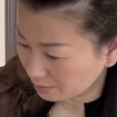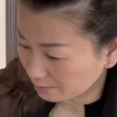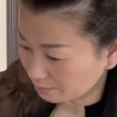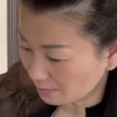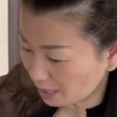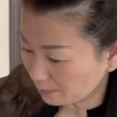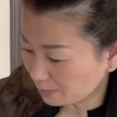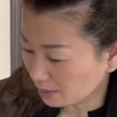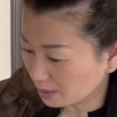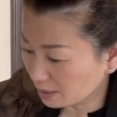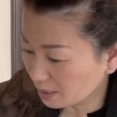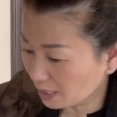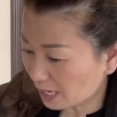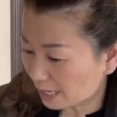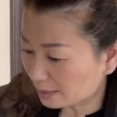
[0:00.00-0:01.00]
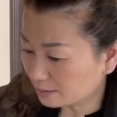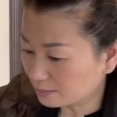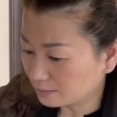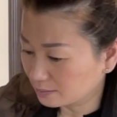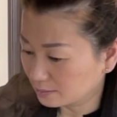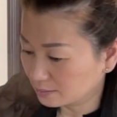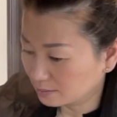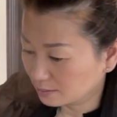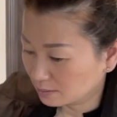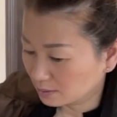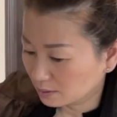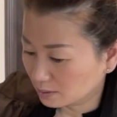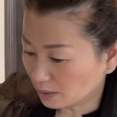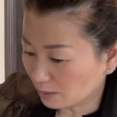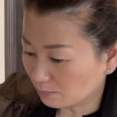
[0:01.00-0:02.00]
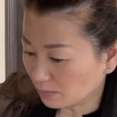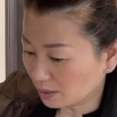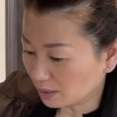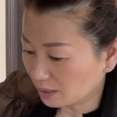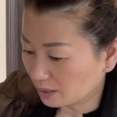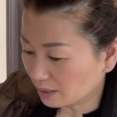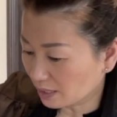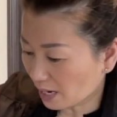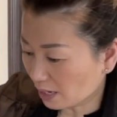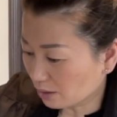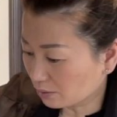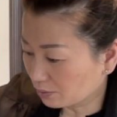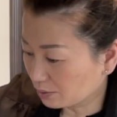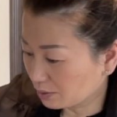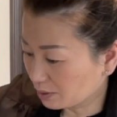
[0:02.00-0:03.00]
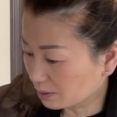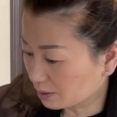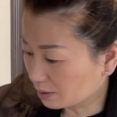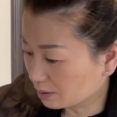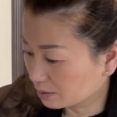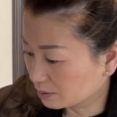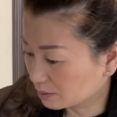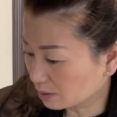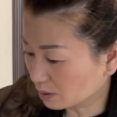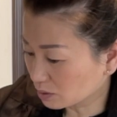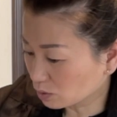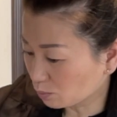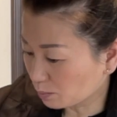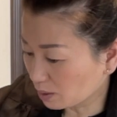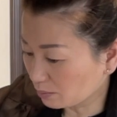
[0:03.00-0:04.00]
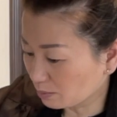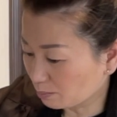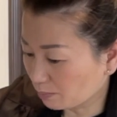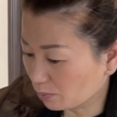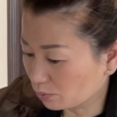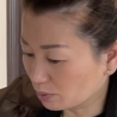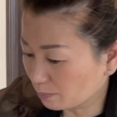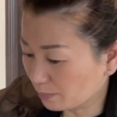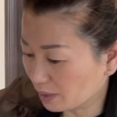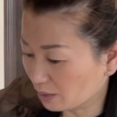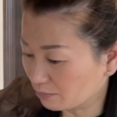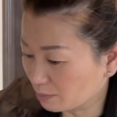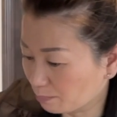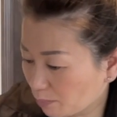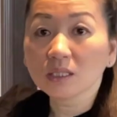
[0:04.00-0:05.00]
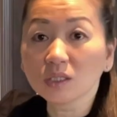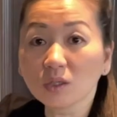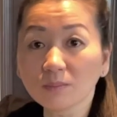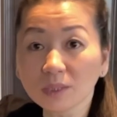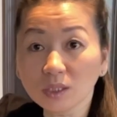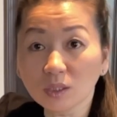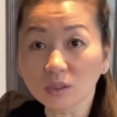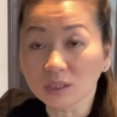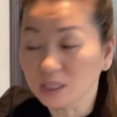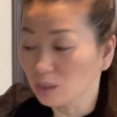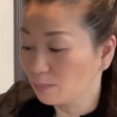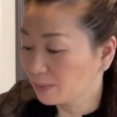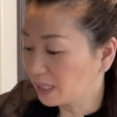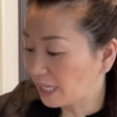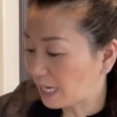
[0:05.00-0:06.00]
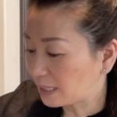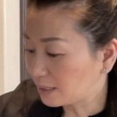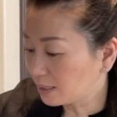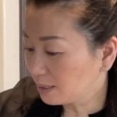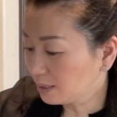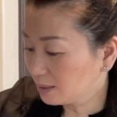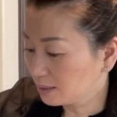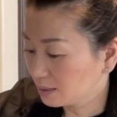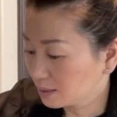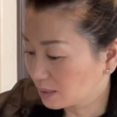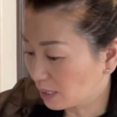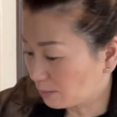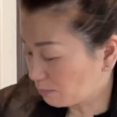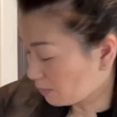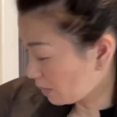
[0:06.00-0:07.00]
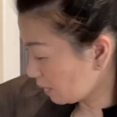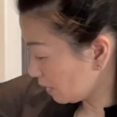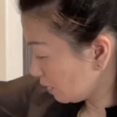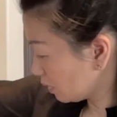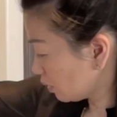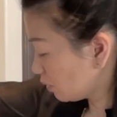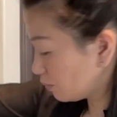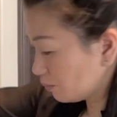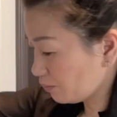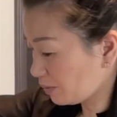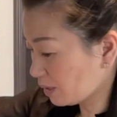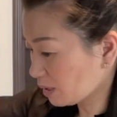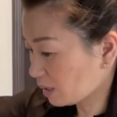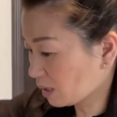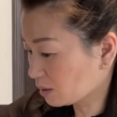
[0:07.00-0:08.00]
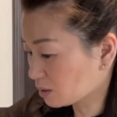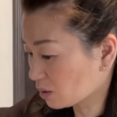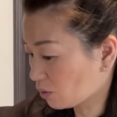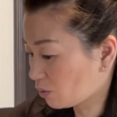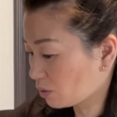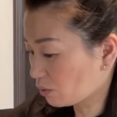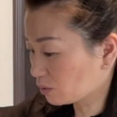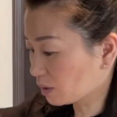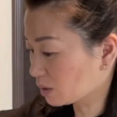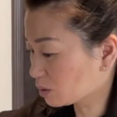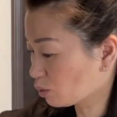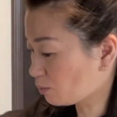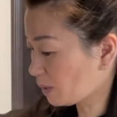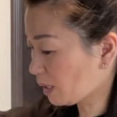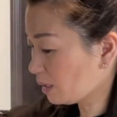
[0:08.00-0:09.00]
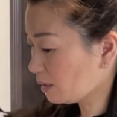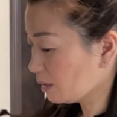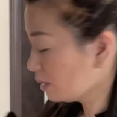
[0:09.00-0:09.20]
bạc phơn kháng làm bay ao tắc sụp năng vì pù nó về để vì pù thêm năng cho cái tiêu tang năng á làm bay do vía từ sọc trong tắc sụp năng